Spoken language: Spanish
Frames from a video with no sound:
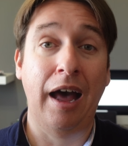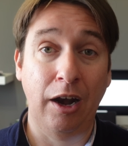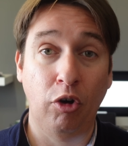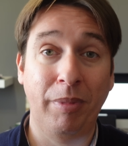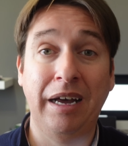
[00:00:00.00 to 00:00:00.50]

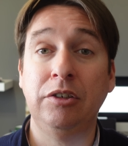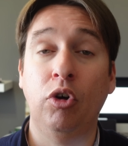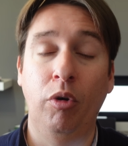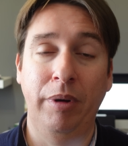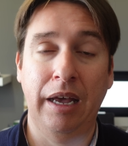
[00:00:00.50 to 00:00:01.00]
algo más o
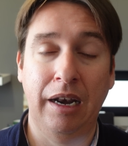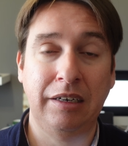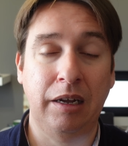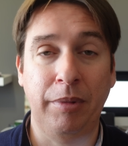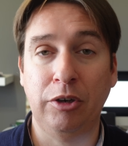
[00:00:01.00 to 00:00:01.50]
obligarles
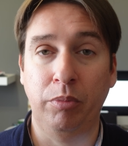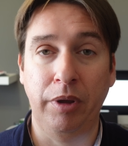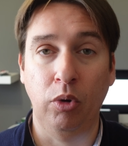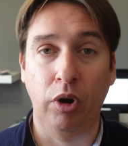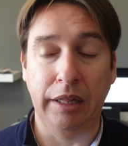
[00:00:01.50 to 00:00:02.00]
a cambiar un
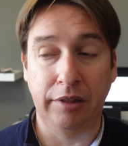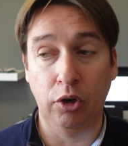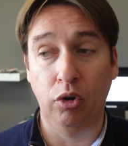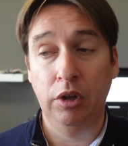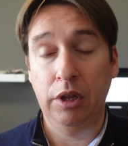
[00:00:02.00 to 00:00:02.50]
vehículo
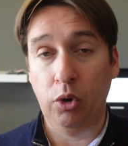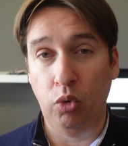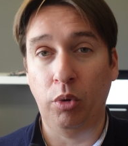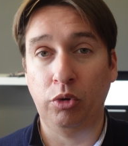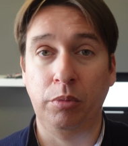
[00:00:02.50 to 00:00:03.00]
eléctrico,
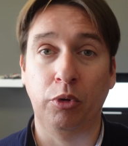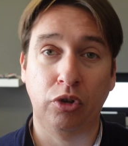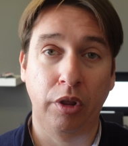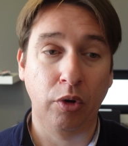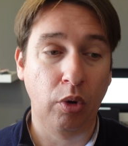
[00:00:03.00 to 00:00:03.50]
nuevos
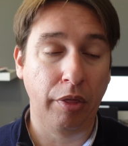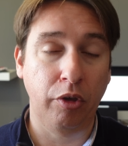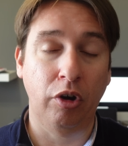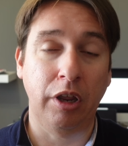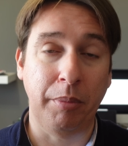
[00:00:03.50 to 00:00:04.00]
impuestos de
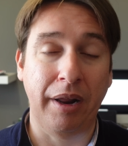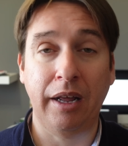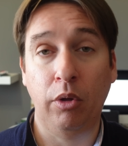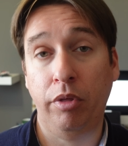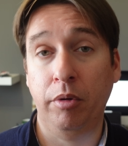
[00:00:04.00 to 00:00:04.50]
circulación y más
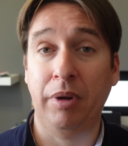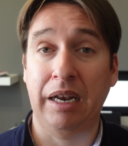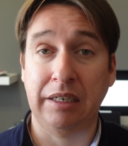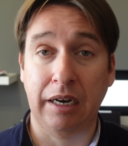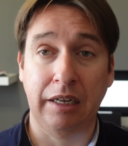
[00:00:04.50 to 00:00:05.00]
recaudación para
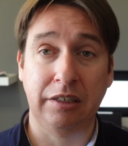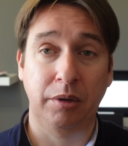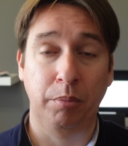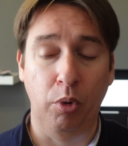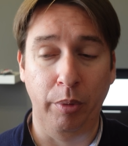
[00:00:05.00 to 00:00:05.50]
las arcas
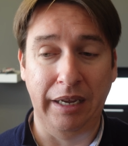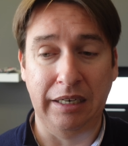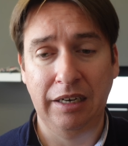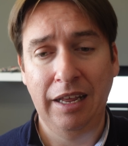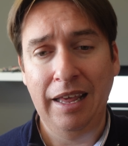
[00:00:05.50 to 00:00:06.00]
públicas.